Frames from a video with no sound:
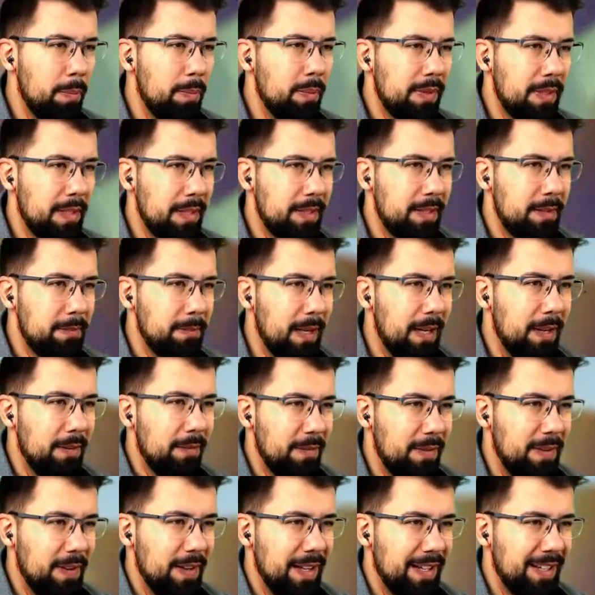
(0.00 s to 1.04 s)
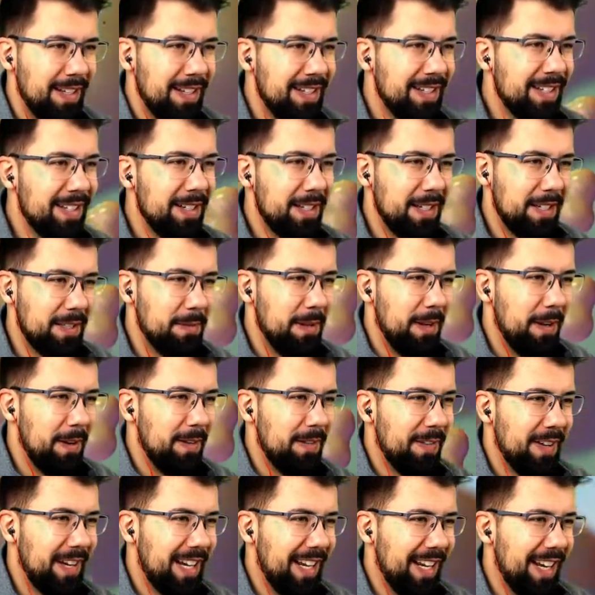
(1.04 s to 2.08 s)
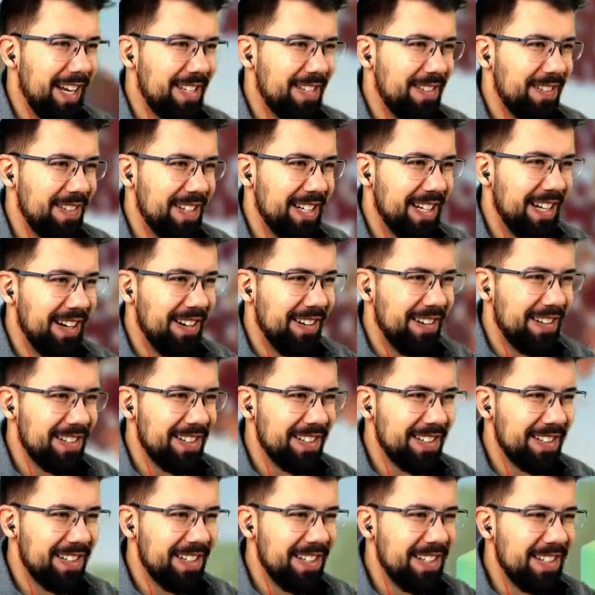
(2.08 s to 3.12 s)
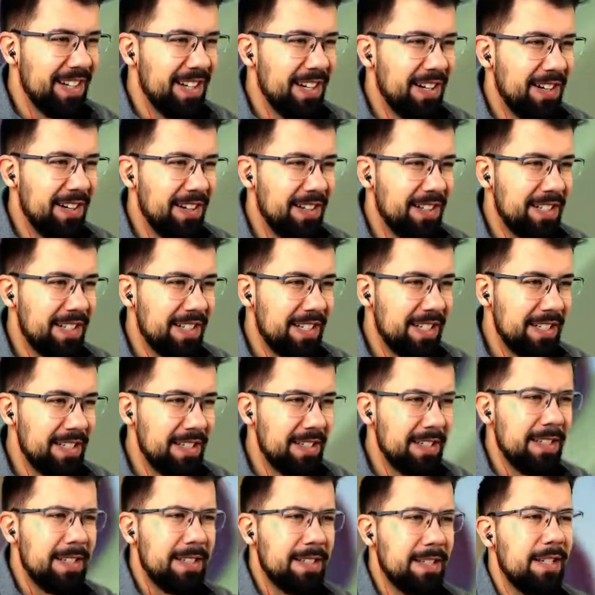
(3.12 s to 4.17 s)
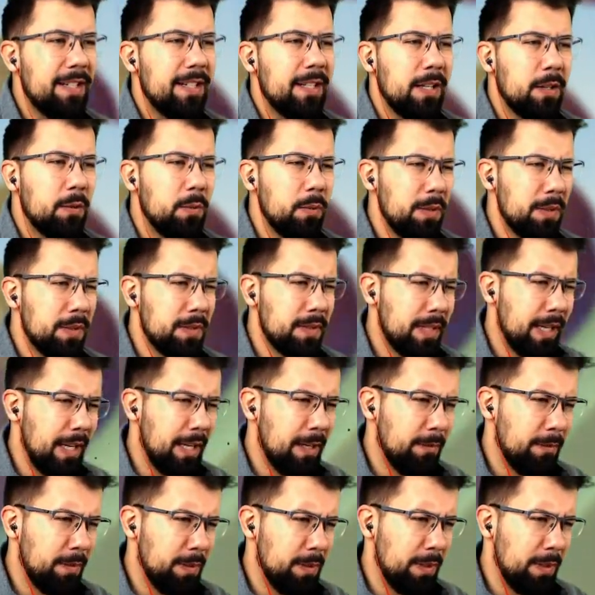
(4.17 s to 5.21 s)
das machen wir, das machen wir gleich wieder aus. Und äh, das ist tatsächlich ein gutes Zeichen für so ein